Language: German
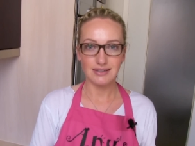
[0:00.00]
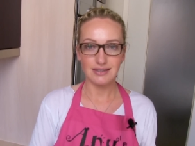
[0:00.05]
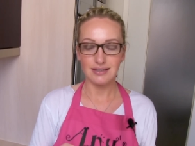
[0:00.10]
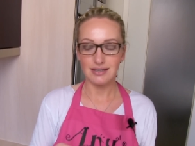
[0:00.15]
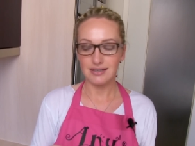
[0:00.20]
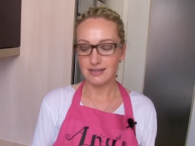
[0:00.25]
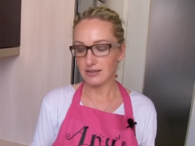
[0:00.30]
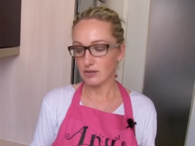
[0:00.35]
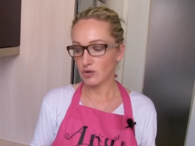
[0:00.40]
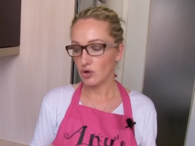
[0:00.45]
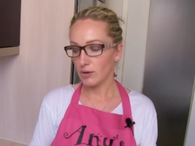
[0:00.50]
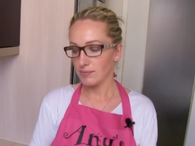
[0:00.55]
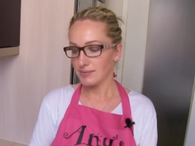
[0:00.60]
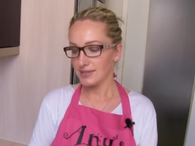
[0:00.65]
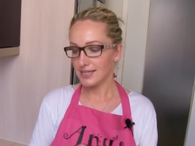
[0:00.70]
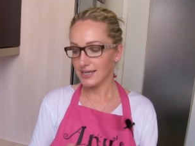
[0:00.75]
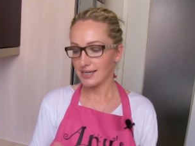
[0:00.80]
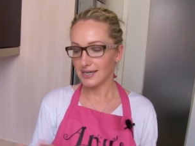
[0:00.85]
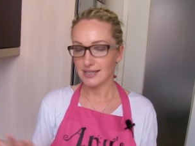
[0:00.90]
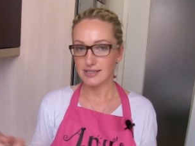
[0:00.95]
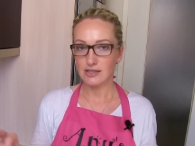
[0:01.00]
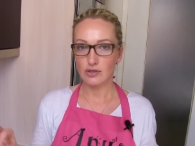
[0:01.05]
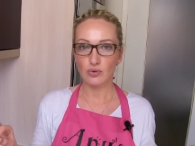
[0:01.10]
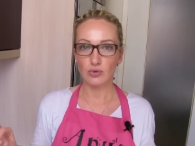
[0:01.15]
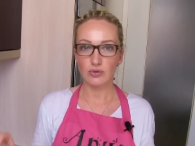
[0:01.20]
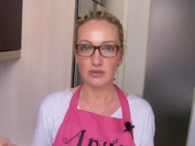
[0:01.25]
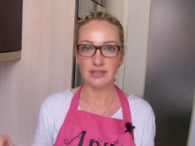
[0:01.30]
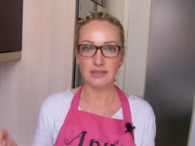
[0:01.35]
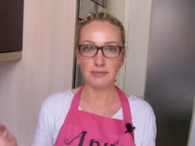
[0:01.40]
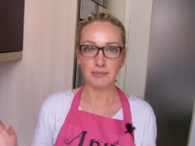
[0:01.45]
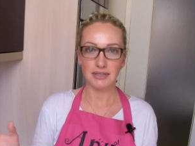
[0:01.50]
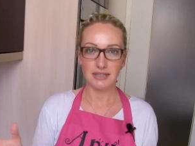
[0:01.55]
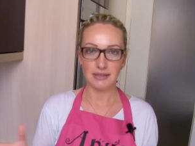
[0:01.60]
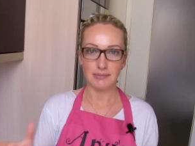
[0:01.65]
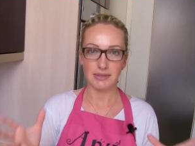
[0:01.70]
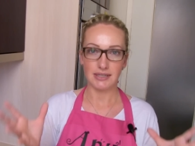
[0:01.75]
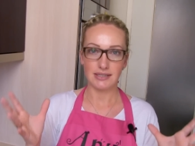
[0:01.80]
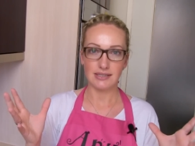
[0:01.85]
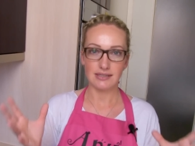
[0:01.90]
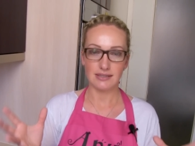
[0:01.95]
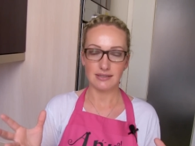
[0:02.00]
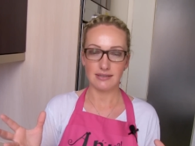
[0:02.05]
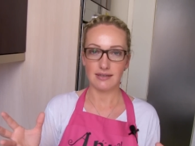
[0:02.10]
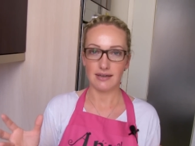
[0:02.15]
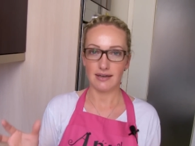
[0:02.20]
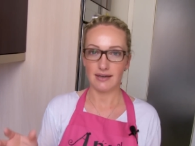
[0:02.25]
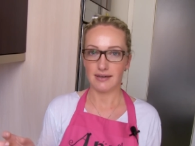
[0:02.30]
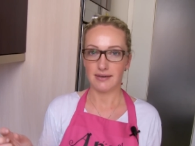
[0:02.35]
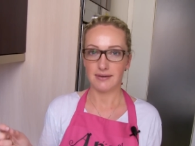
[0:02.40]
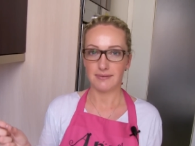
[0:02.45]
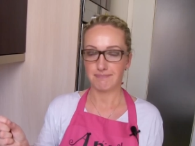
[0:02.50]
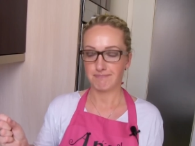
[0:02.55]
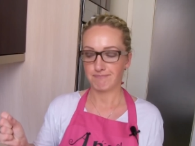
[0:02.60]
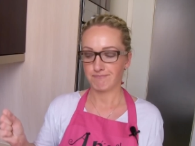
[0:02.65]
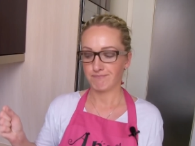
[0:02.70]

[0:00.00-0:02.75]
Dann kommt es hier ganz gut hin mit dem ganzen Teig.